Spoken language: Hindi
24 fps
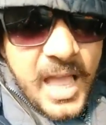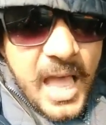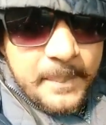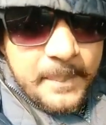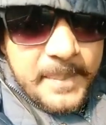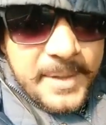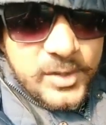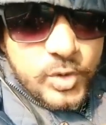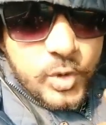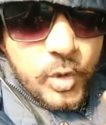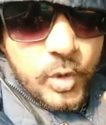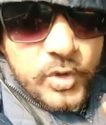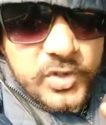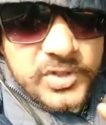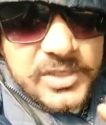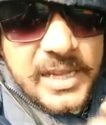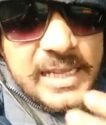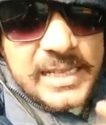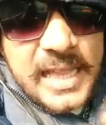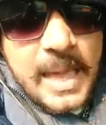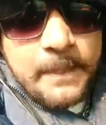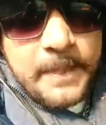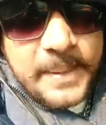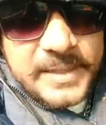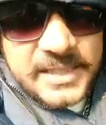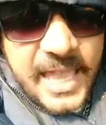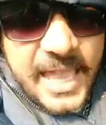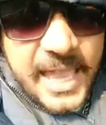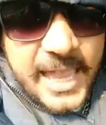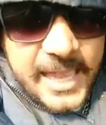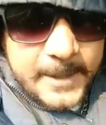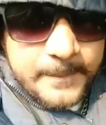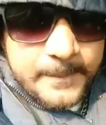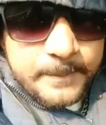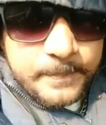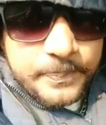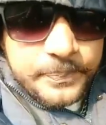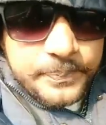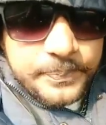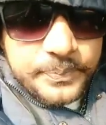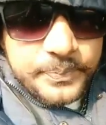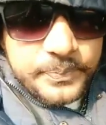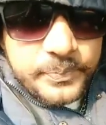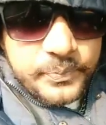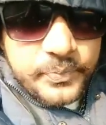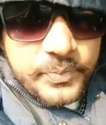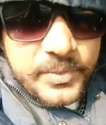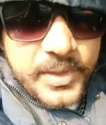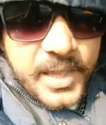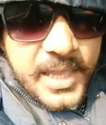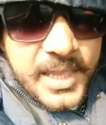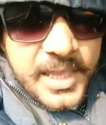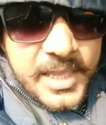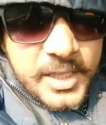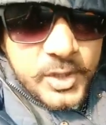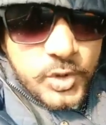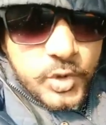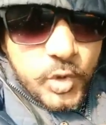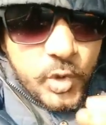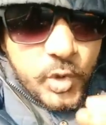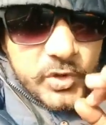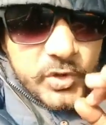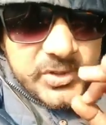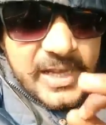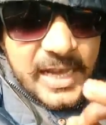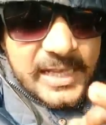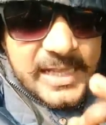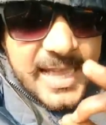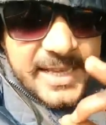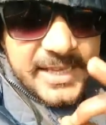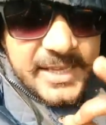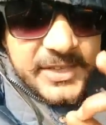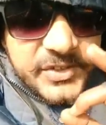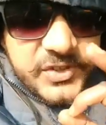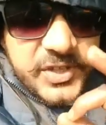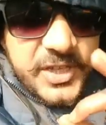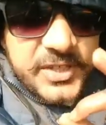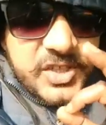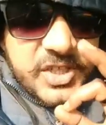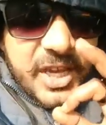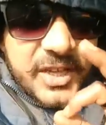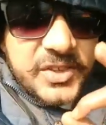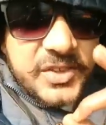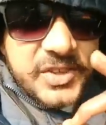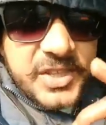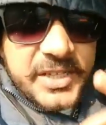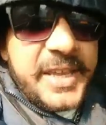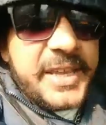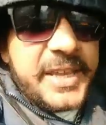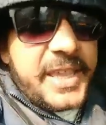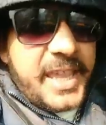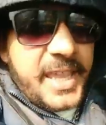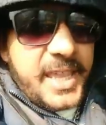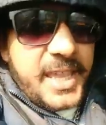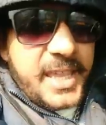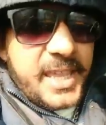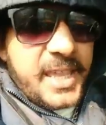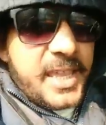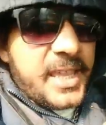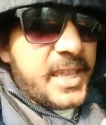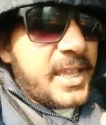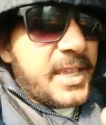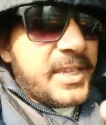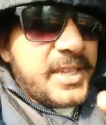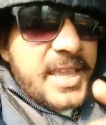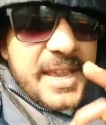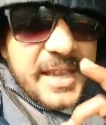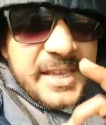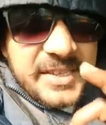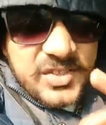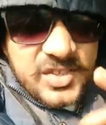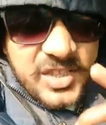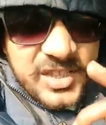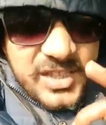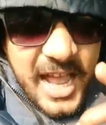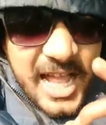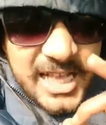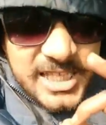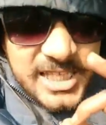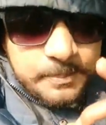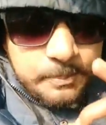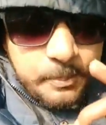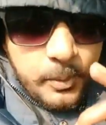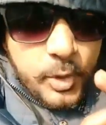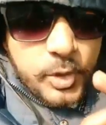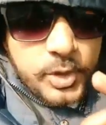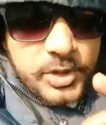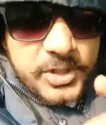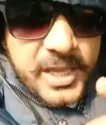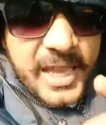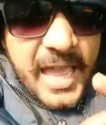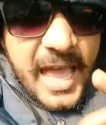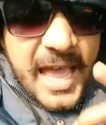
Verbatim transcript: अबे तू साला पता है तू साले किसी छत्री के या किसी राजपूत की